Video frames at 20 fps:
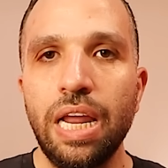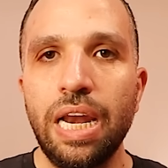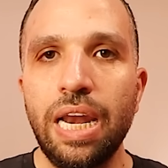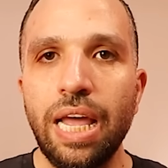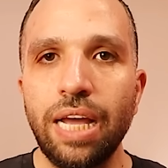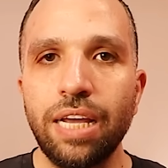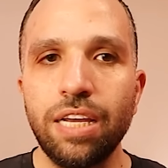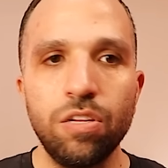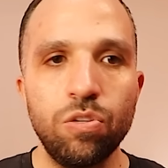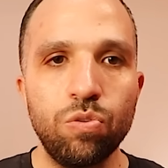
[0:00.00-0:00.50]

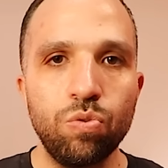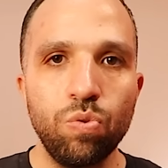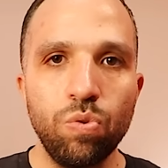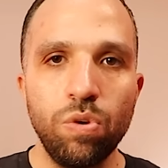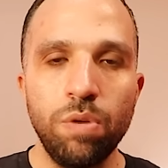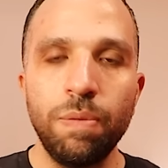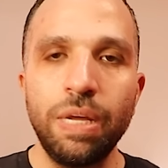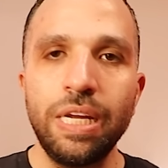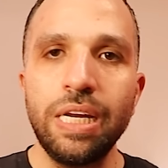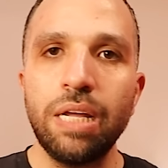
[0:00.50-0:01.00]
لكن
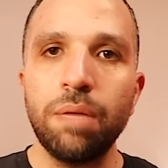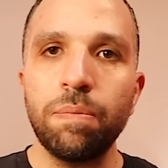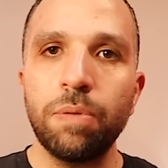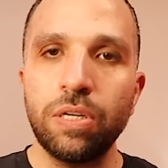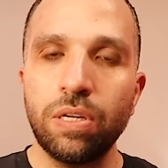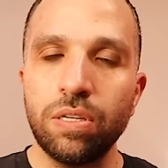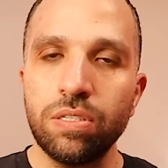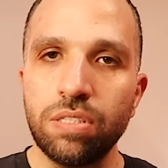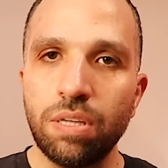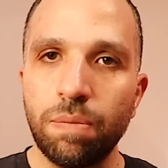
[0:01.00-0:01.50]
طول ما انا
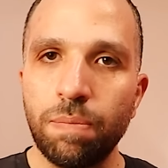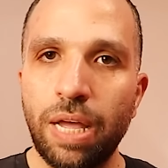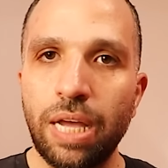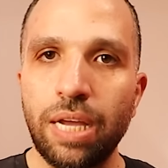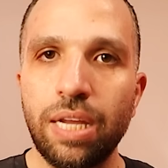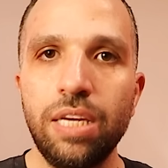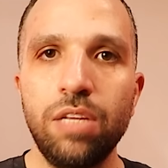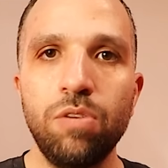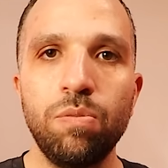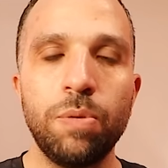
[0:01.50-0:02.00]
بنظم
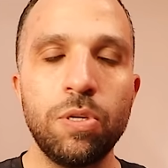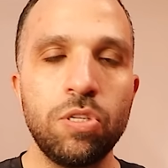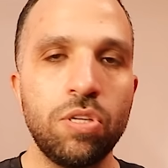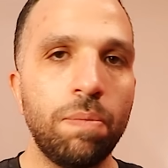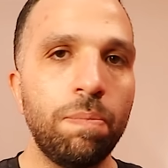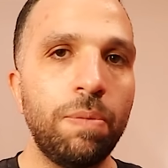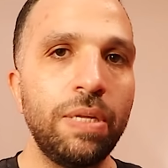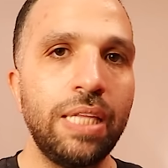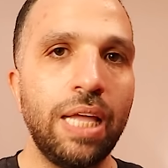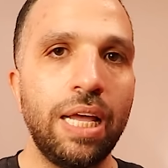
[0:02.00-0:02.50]
اكلي
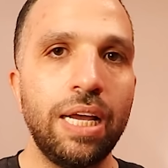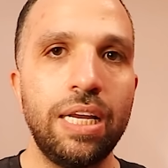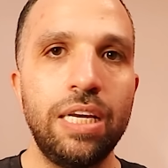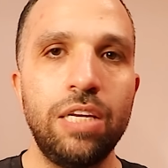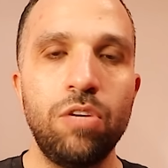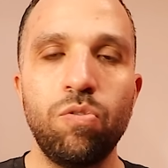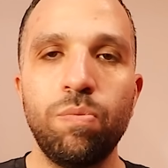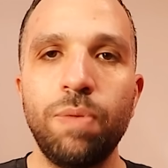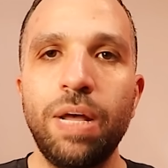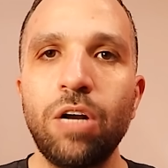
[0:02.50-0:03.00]
وبظبط
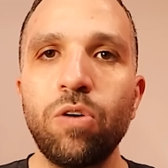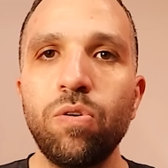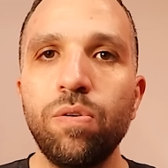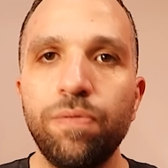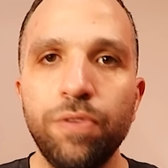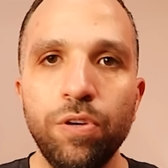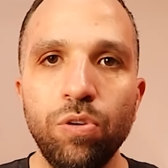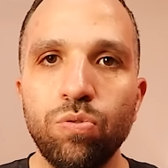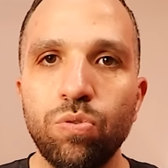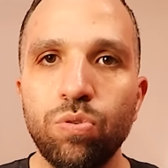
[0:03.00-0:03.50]
اكلي وباكل
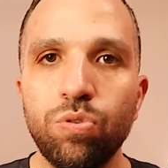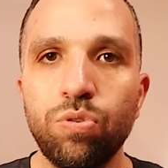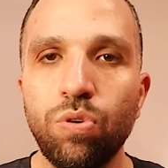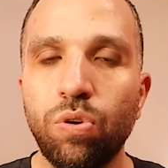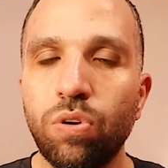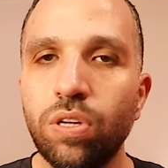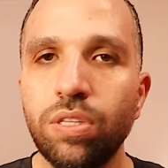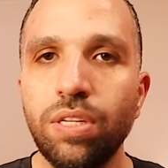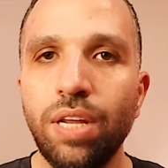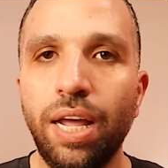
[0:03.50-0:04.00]
في حدود
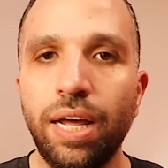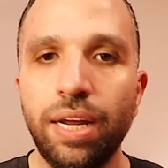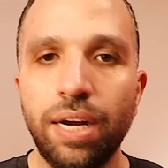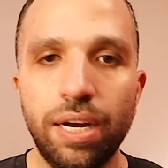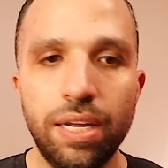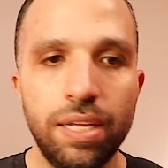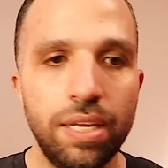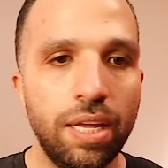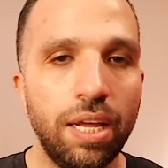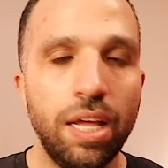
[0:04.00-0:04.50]
سعراتي
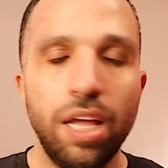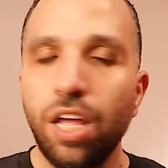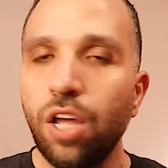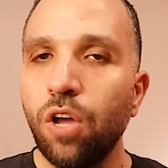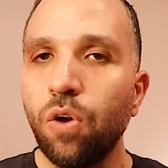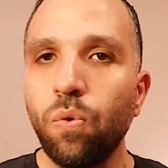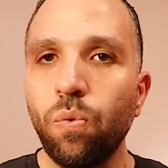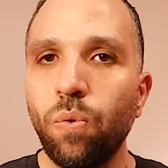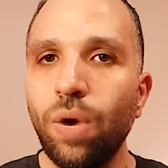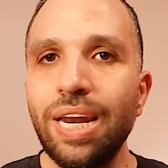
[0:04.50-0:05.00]
الحراريه
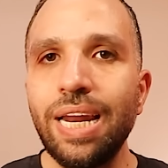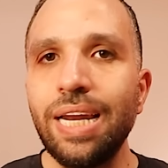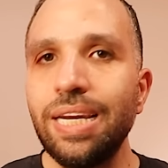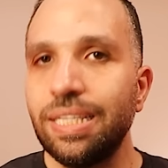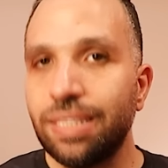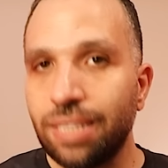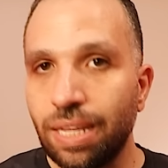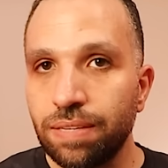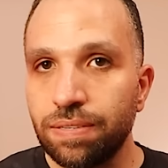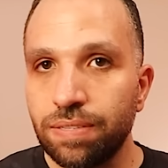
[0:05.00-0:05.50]
ولا
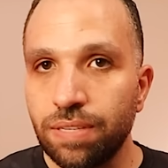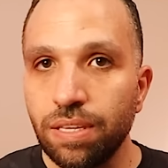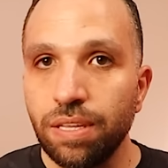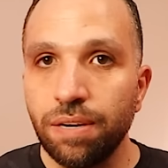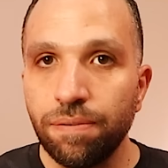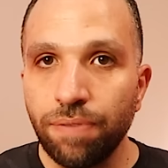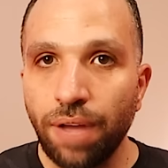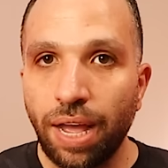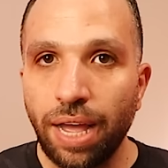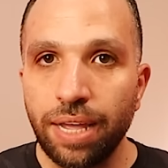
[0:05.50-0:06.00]
ليه
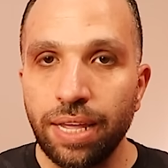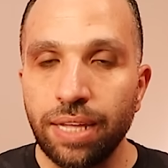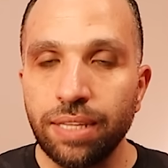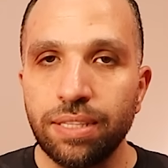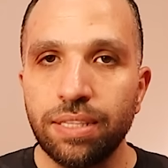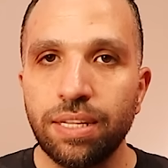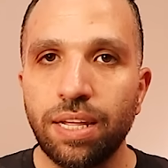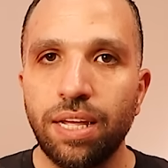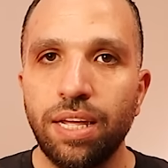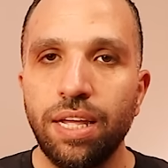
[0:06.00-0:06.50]
تاثير في
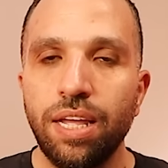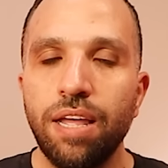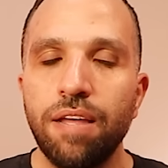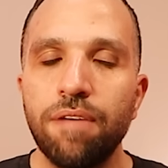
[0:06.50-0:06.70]
حياتنا